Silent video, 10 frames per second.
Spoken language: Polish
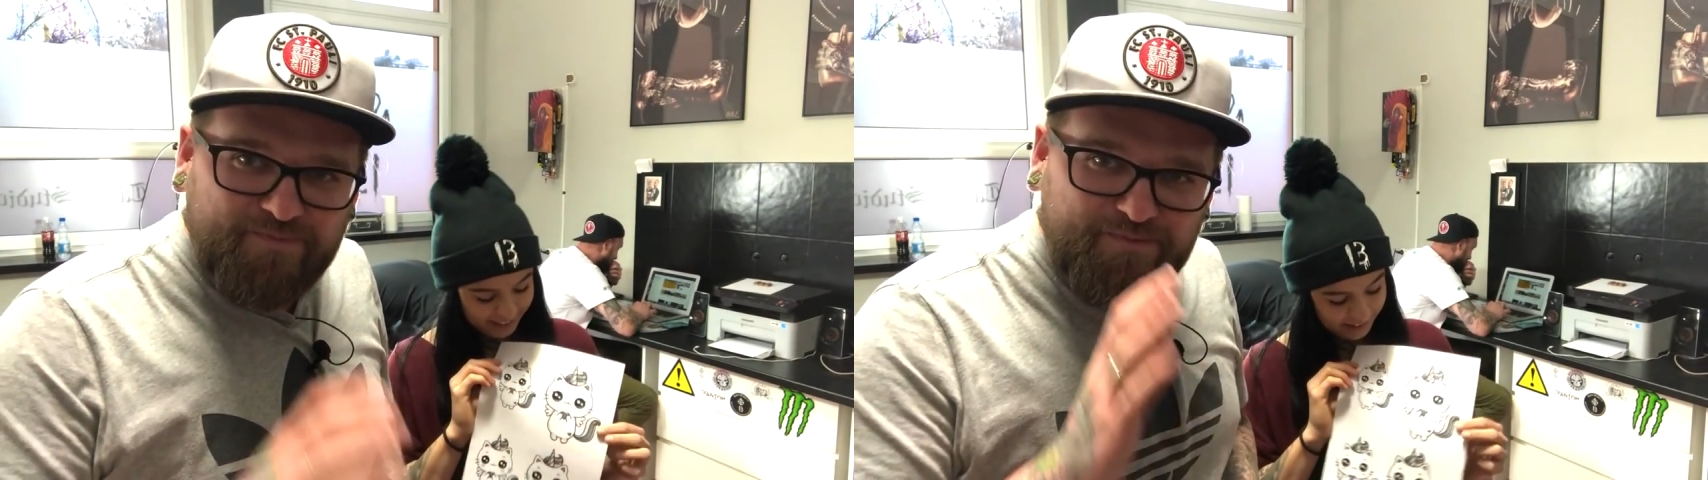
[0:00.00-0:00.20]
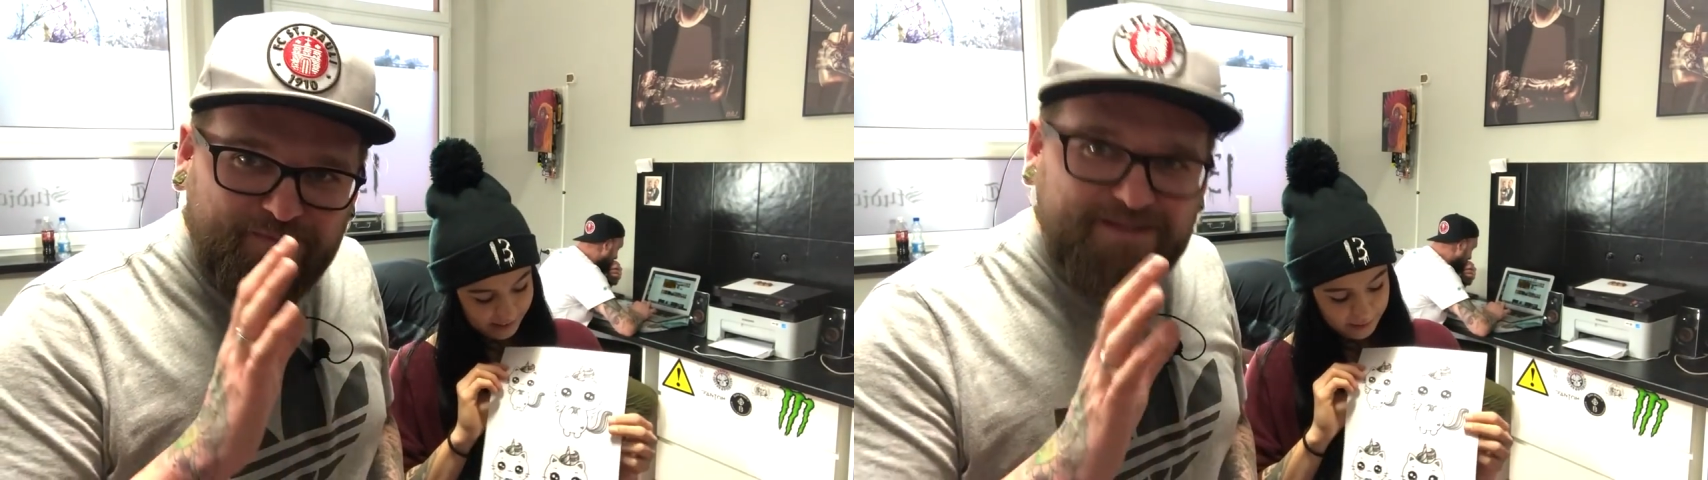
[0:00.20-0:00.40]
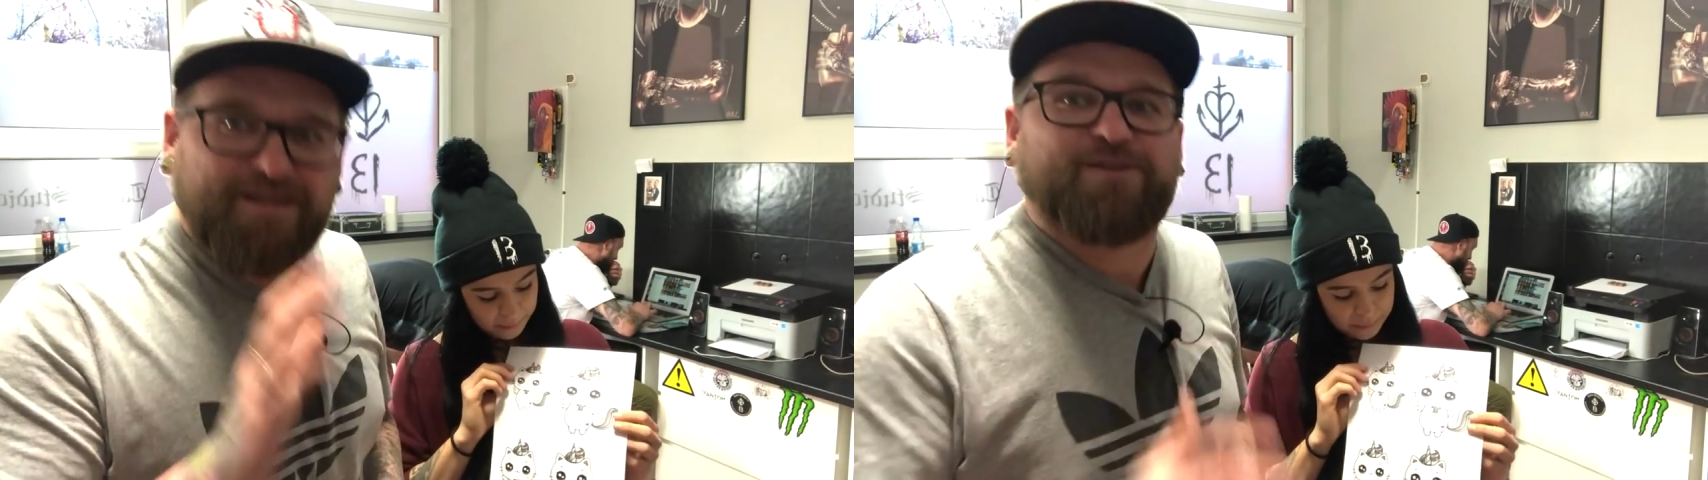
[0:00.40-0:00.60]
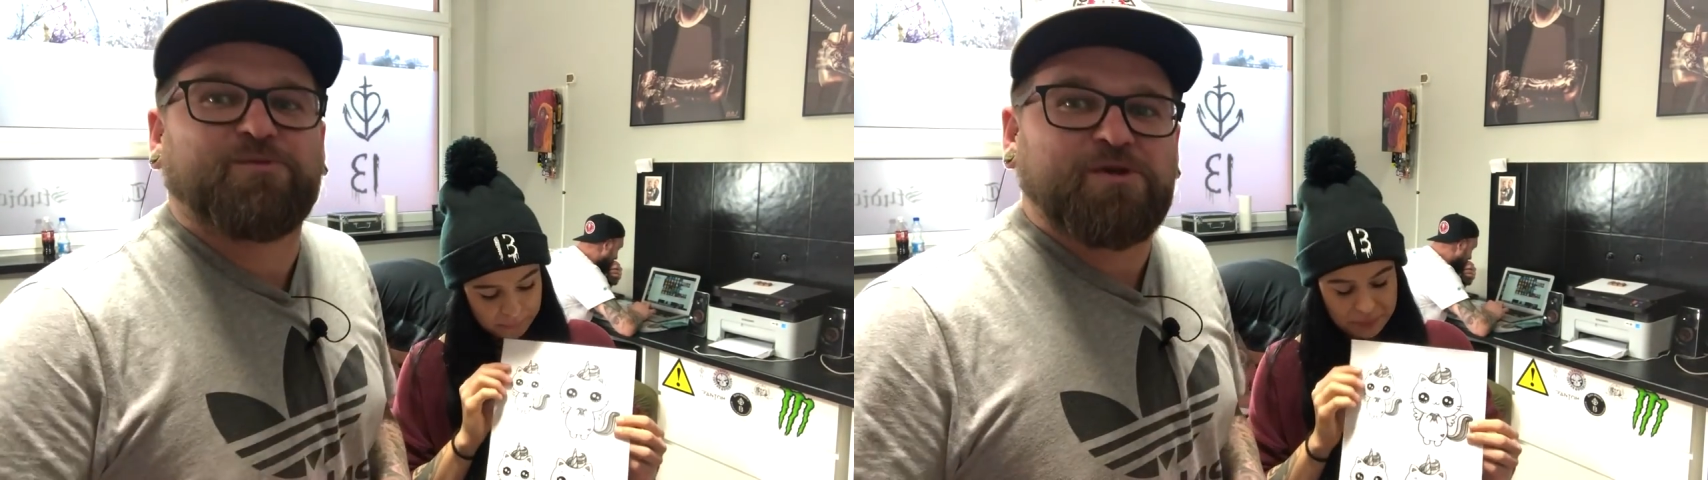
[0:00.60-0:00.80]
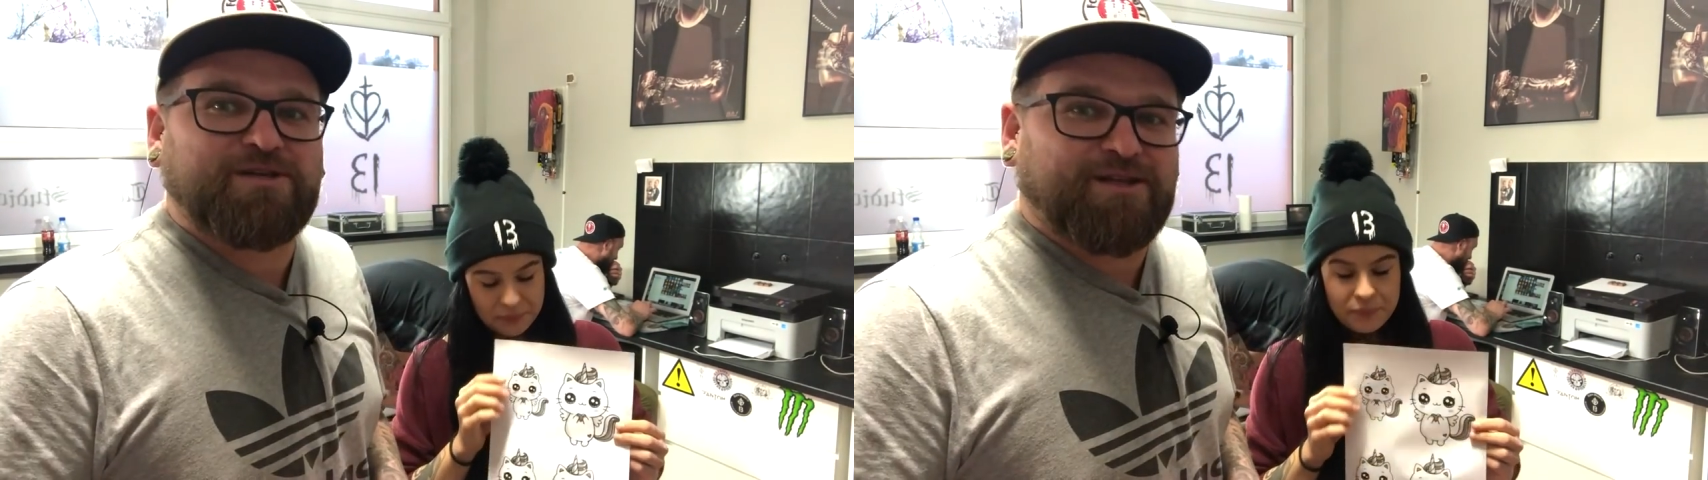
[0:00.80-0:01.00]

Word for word: Bez Beskitu będzie